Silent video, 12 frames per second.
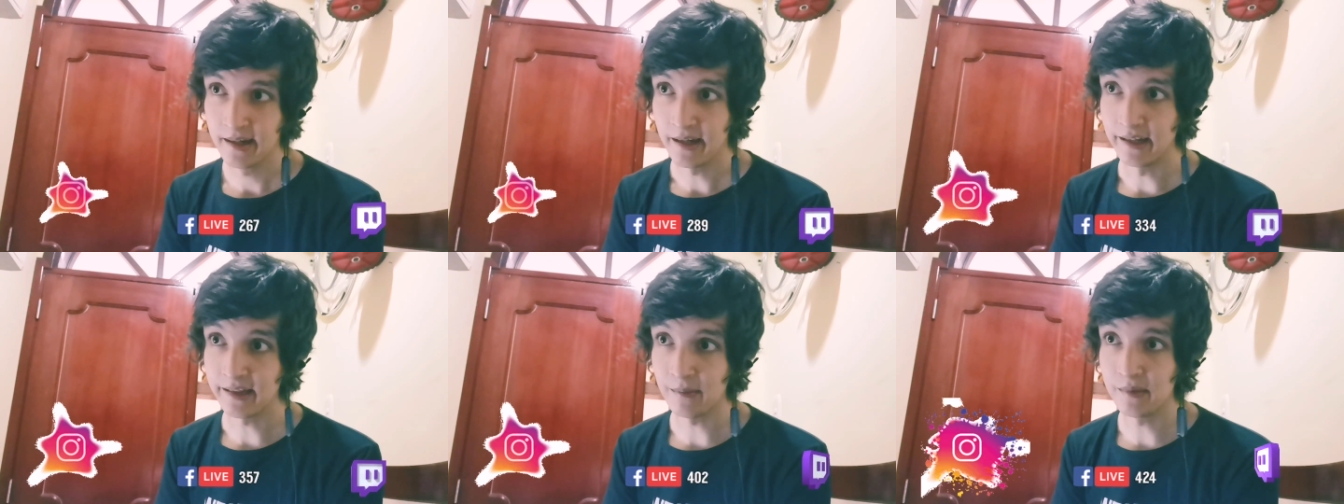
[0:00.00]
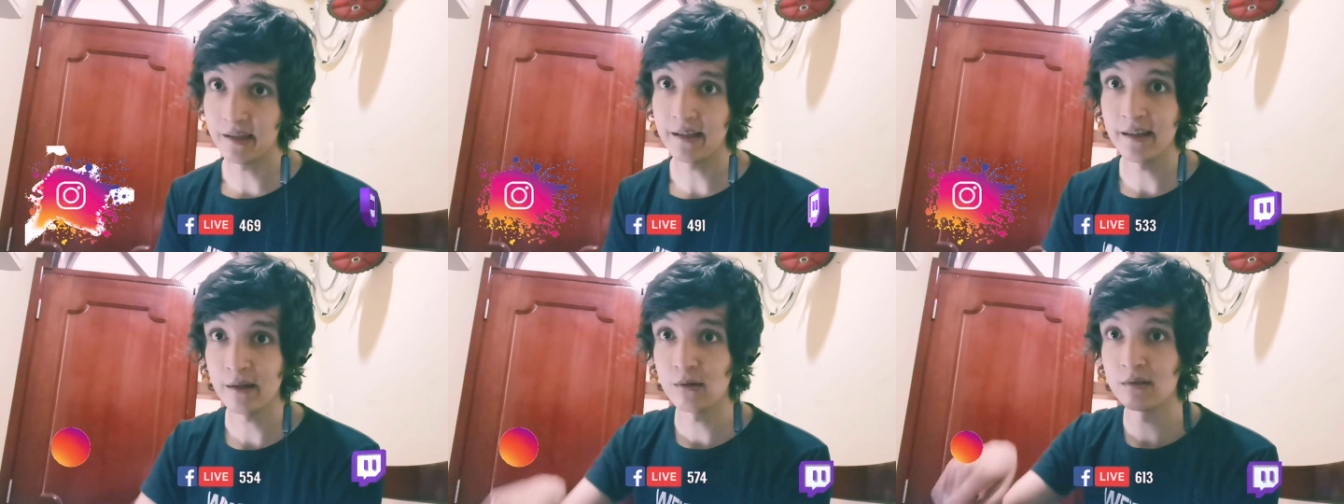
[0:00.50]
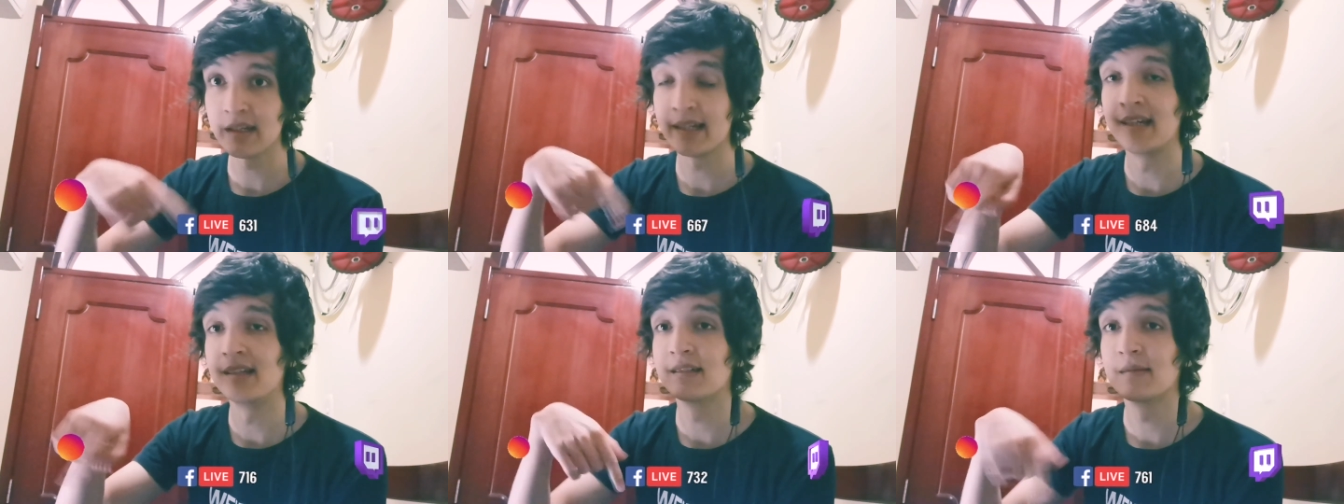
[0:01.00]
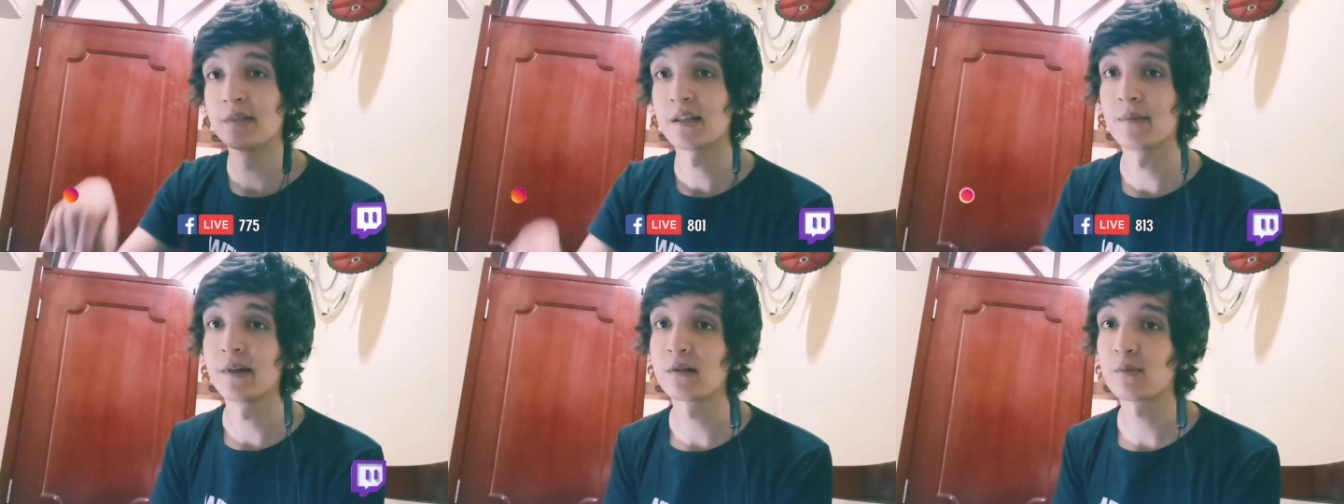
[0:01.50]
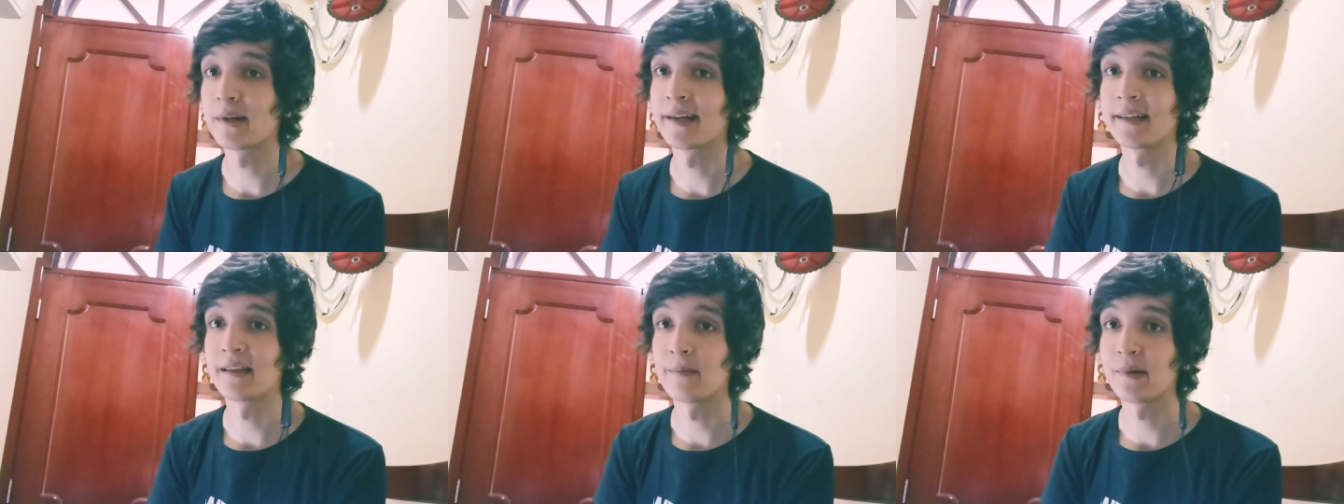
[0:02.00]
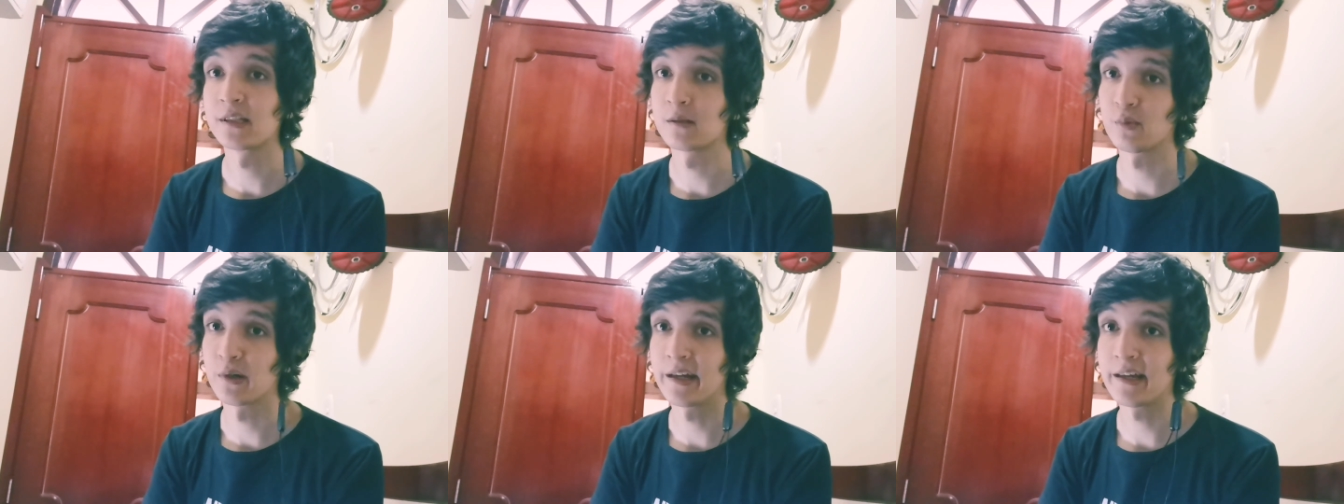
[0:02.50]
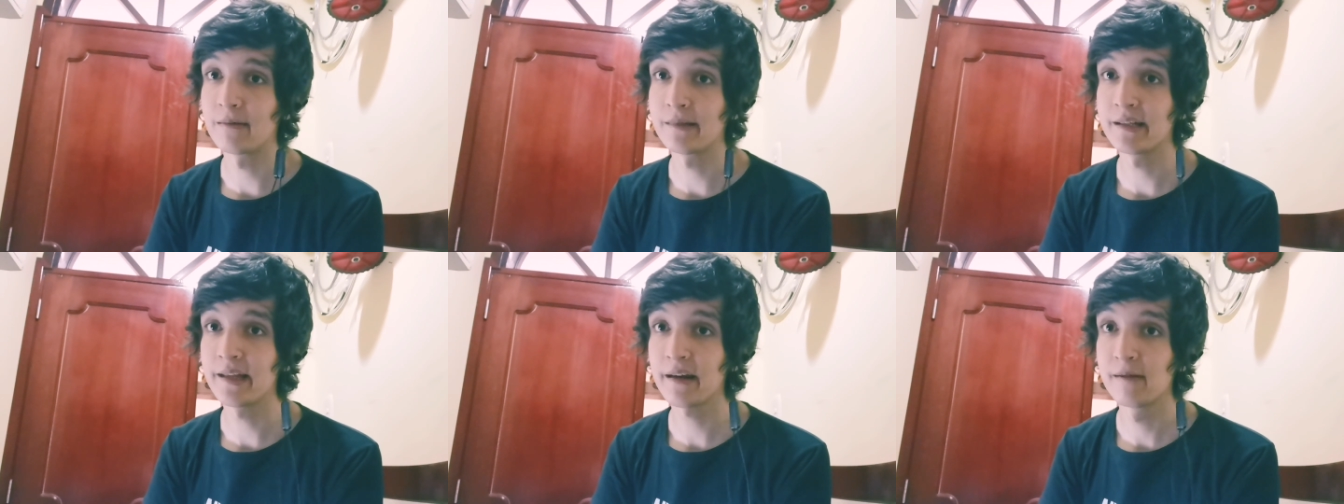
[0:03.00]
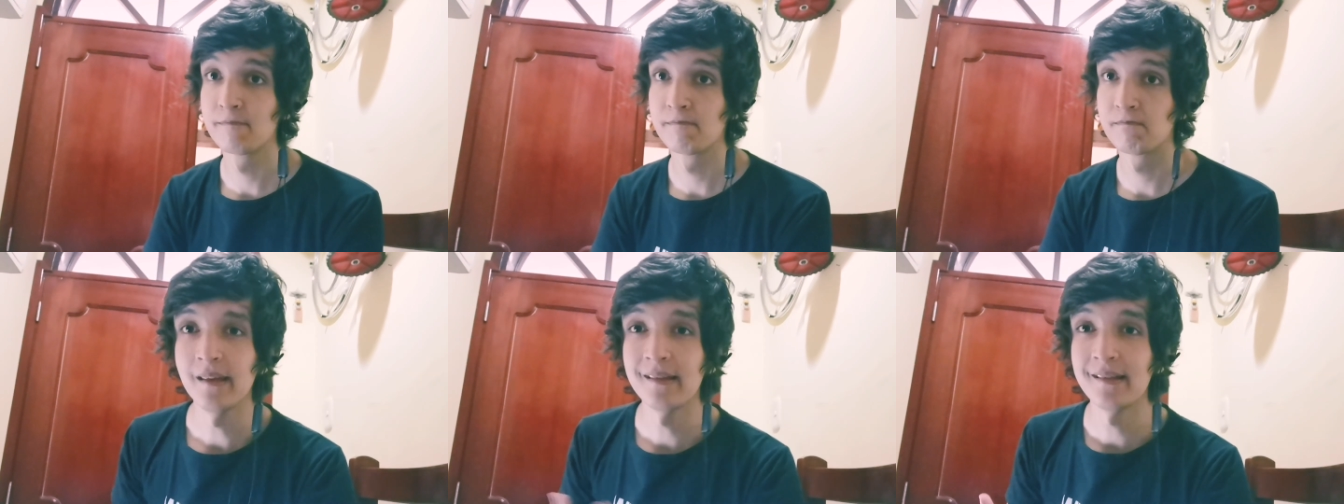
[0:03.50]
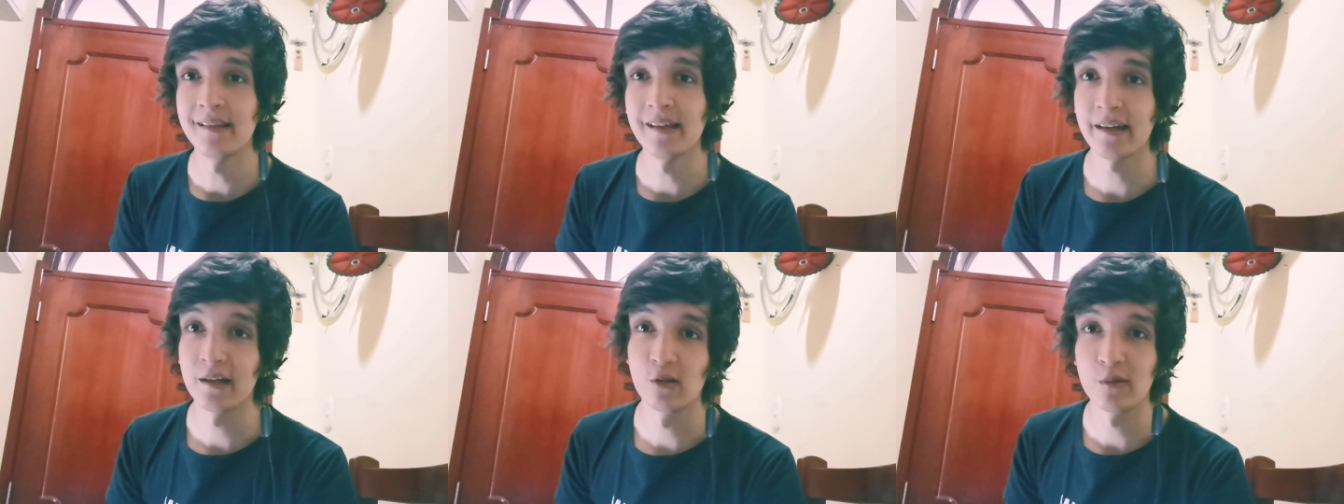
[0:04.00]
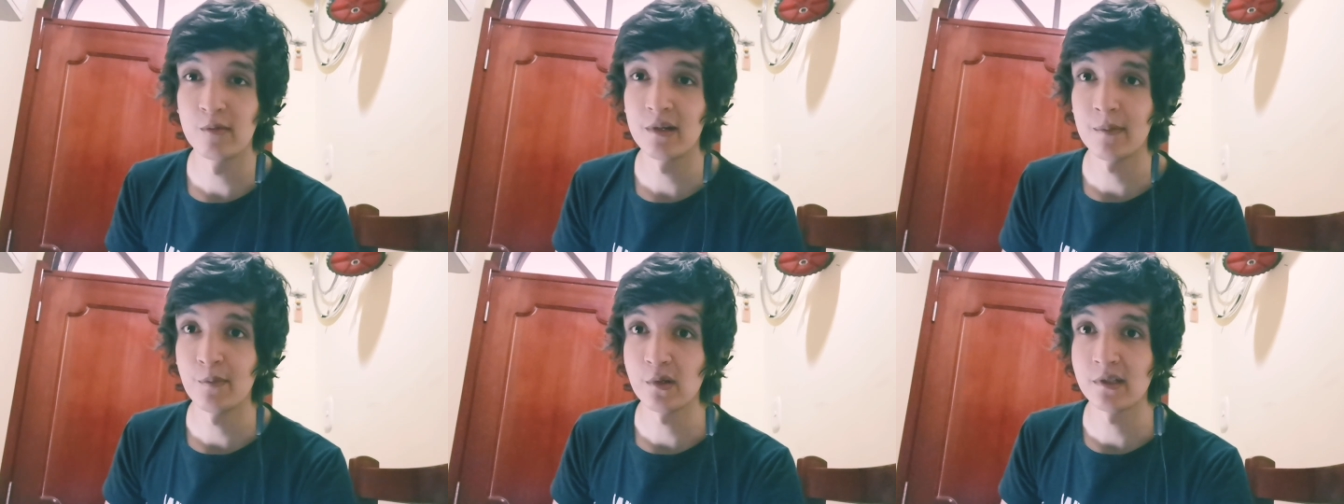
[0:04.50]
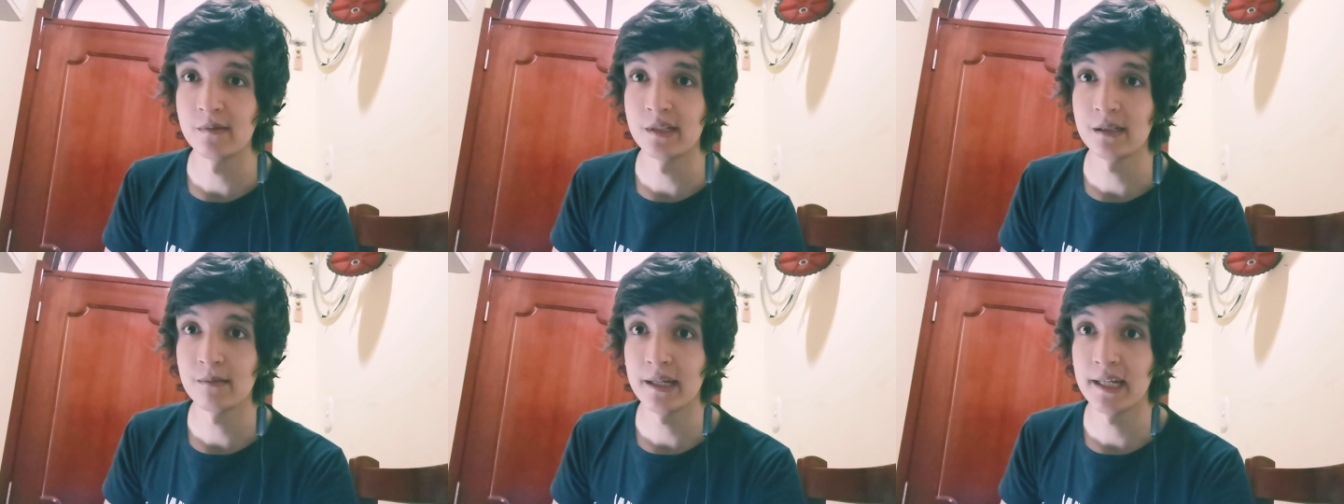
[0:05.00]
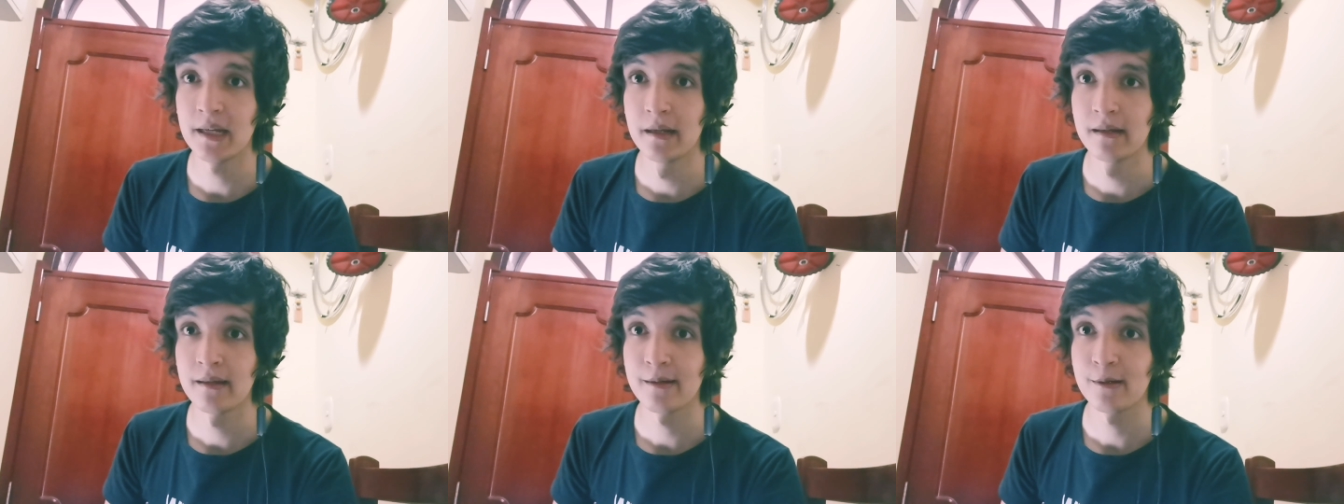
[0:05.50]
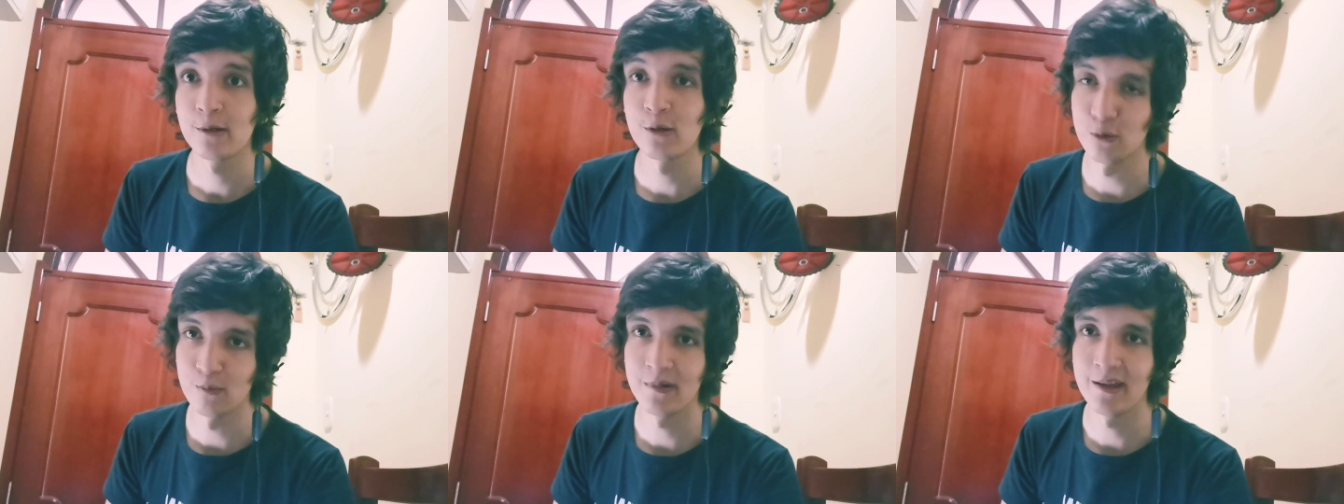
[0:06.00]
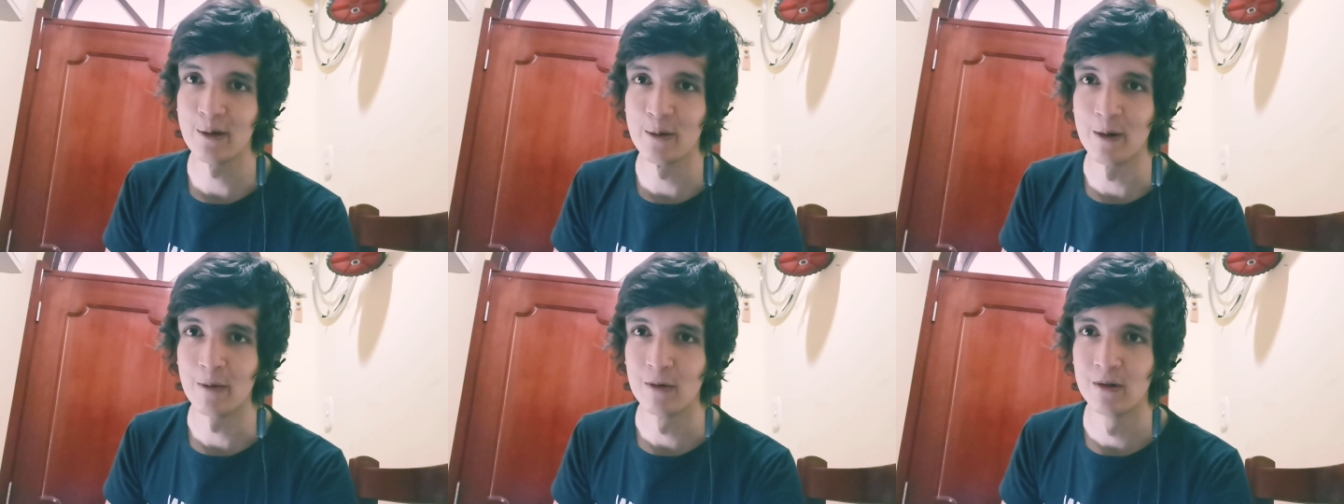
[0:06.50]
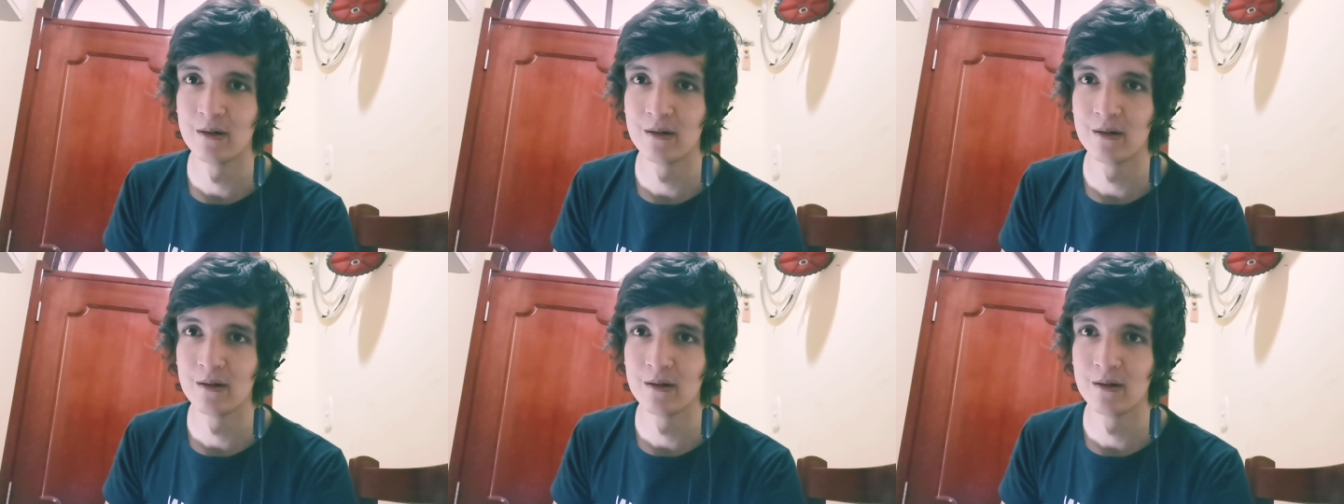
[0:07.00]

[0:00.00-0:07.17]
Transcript: y también te dejo los canales de mis amigos para que te pases por ahí a visitar y decirte que nos vemos la próxima semana con un video nuevo.